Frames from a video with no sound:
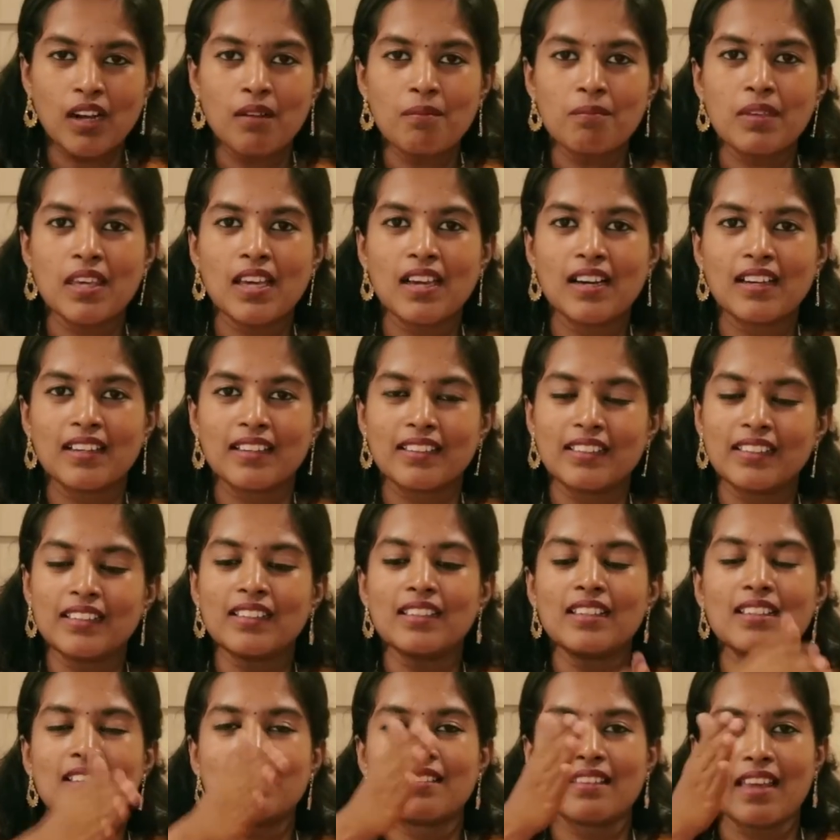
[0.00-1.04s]
கம்மியாகுது
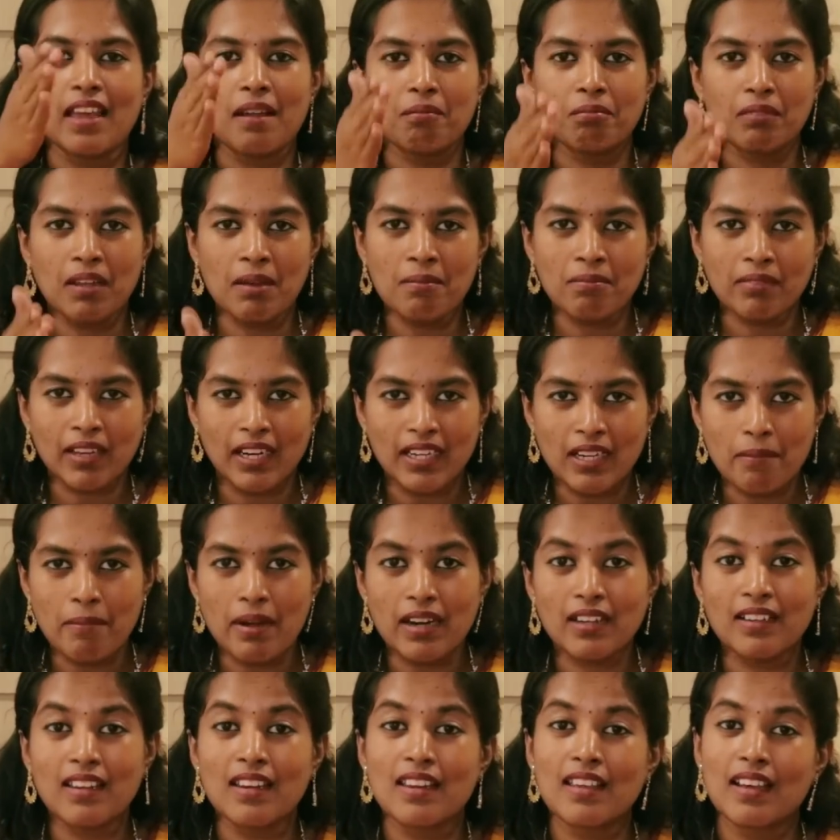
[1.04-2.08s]
சேம் டைம் கெட்ட
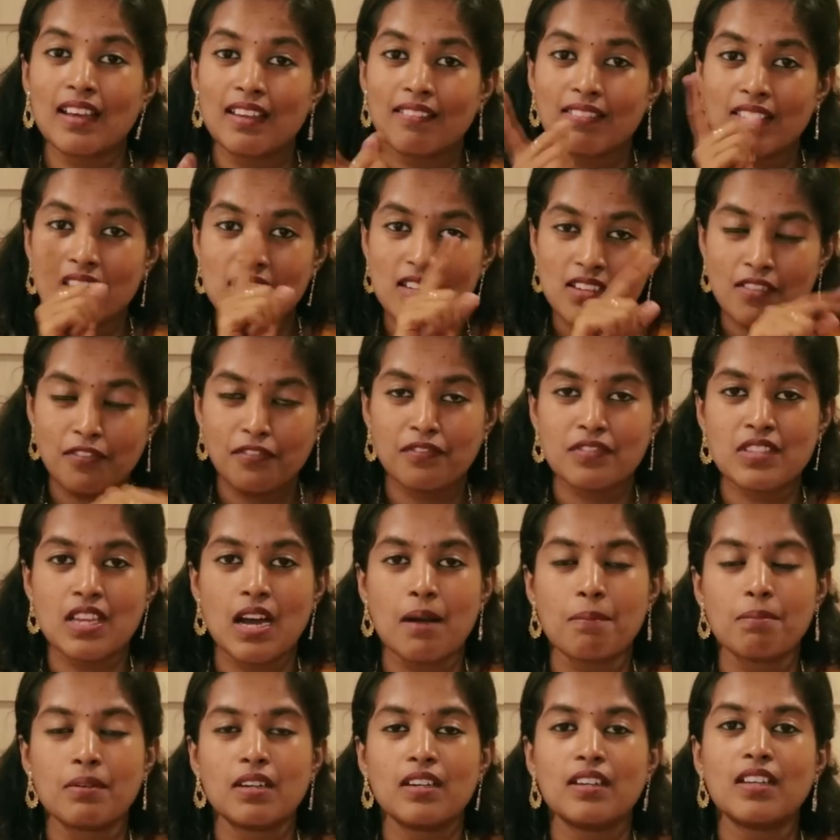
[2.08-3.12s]
பாக்டீரியா இருந்துட்டு
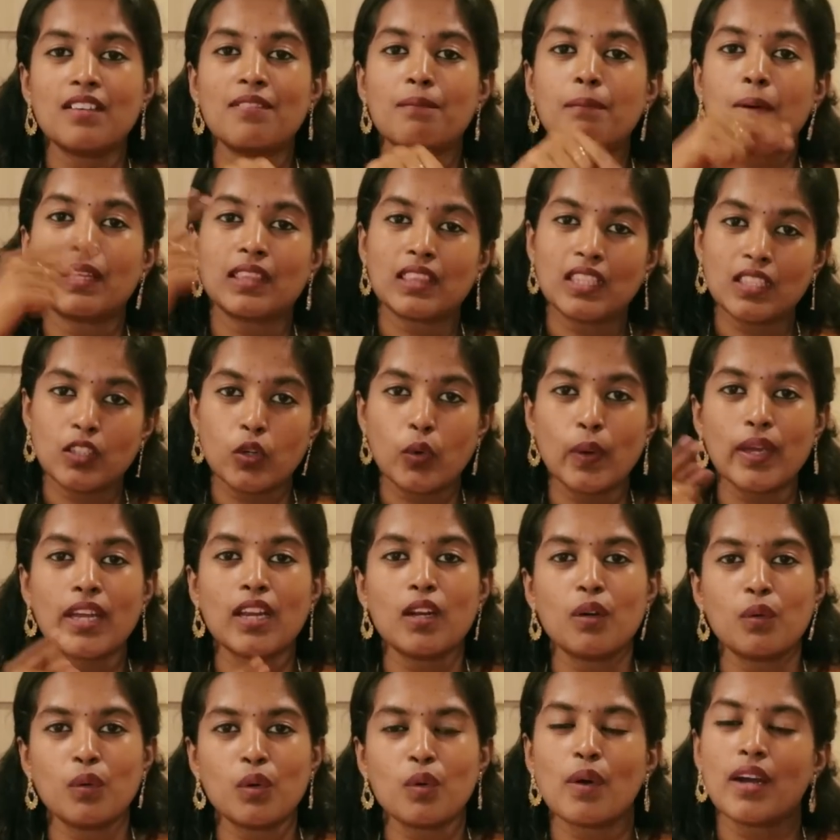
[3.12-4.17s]
சாப்பிட்டுட்டு மற்ற
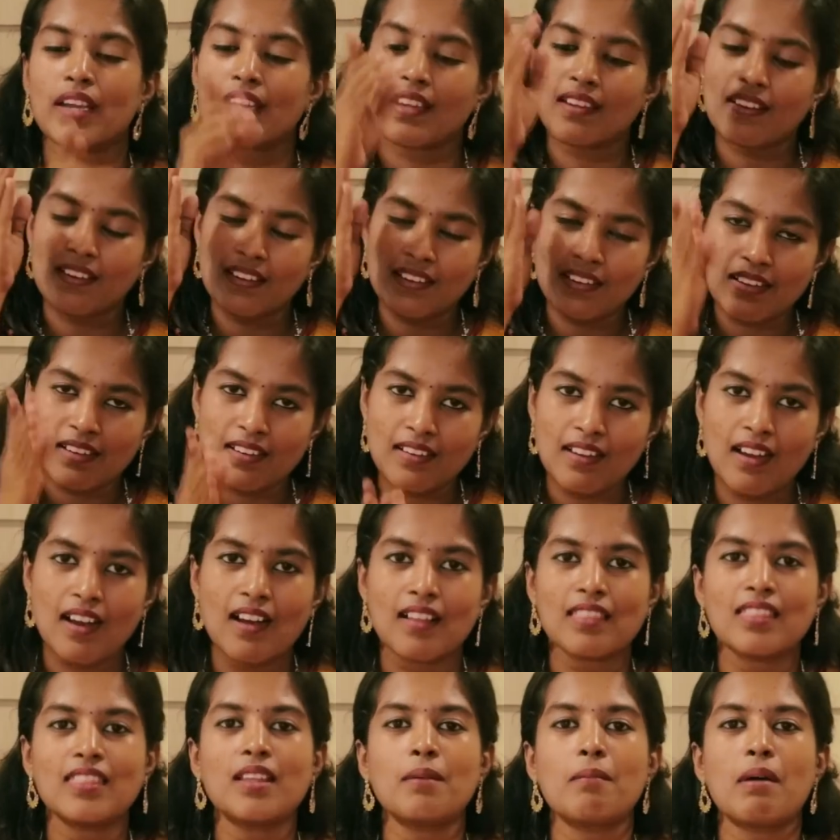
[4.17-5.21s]
நோய்களை உருவாக்கிக்கிட்டு இருக்கிற
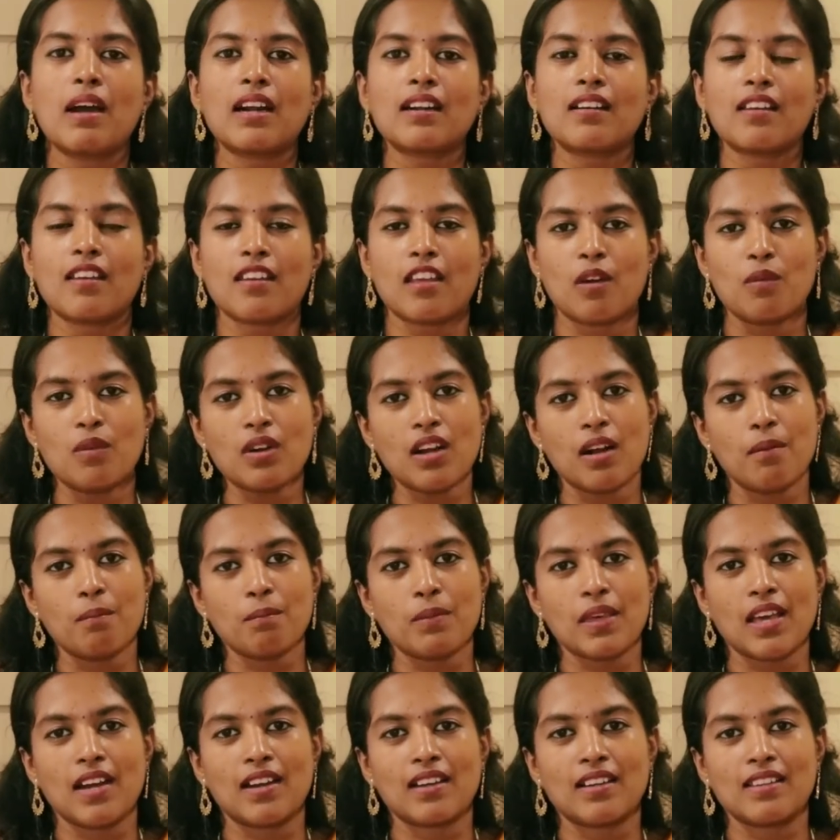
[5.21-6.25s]
அந்த பாக்டீரியாவும்
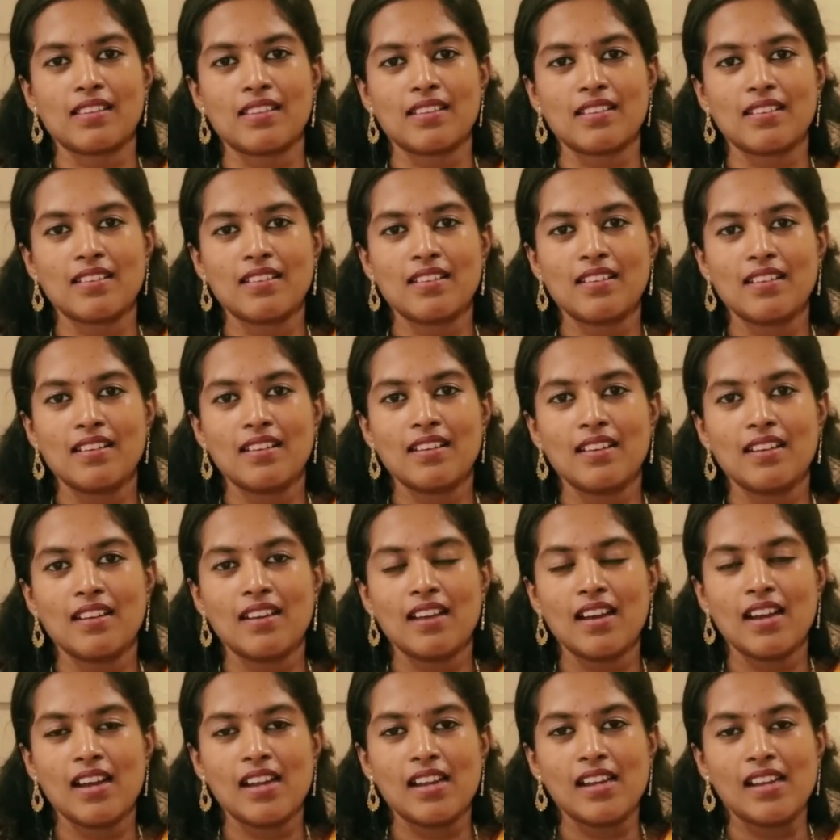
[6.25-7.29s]
கம்மியாகுது
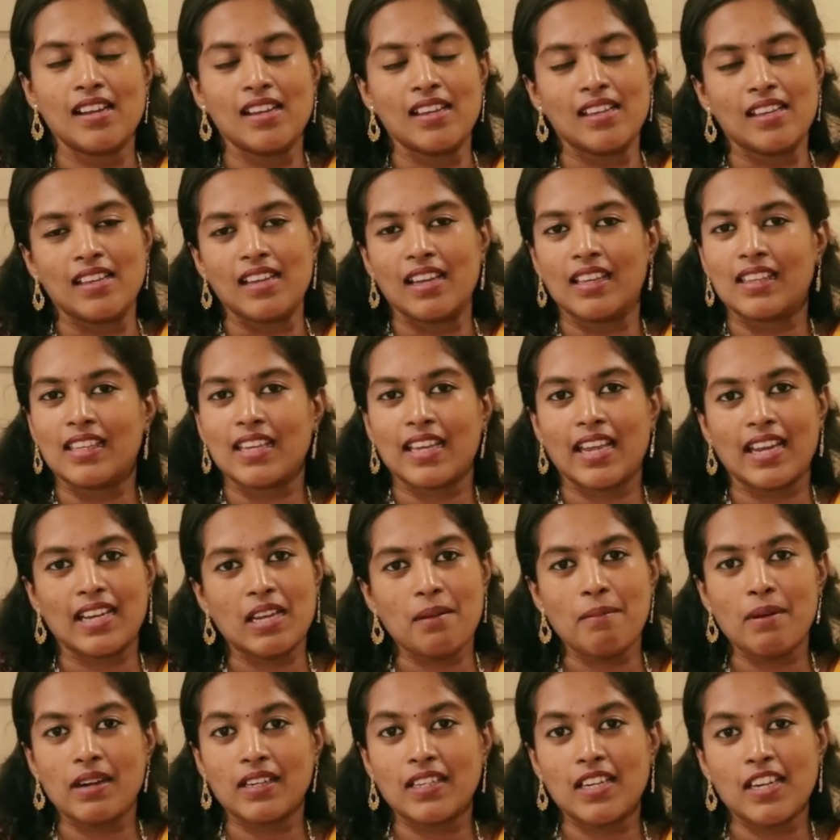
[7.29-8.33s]
இந்த
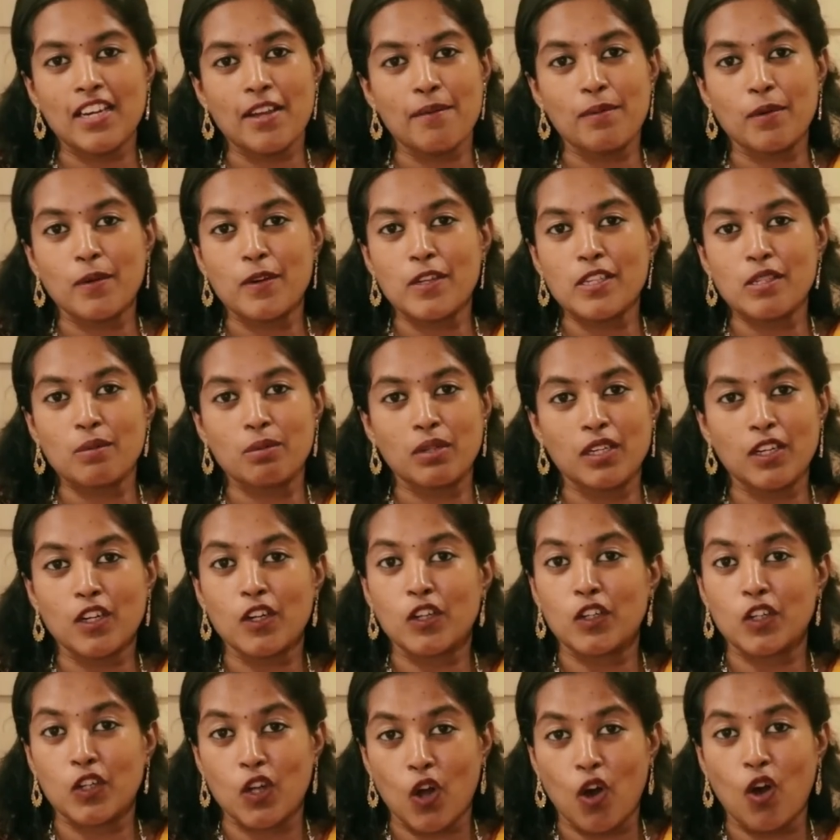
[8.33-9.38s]
கெட்ட பாக்டீரியா ப்ரொடியூஸ்
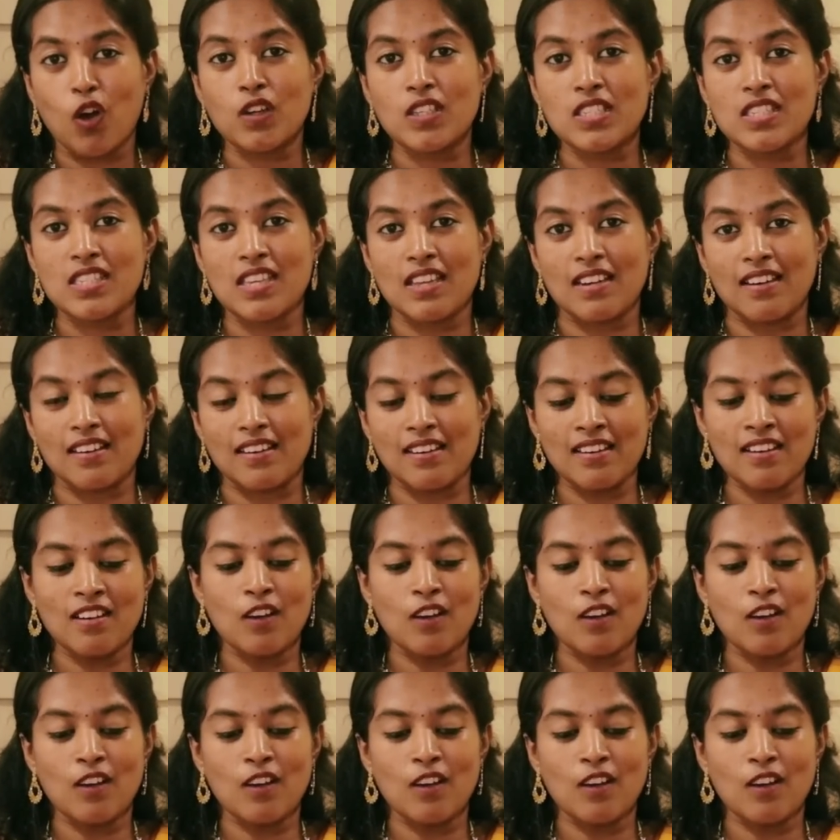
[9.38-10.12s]
பண்ணுற டாக்ஸின்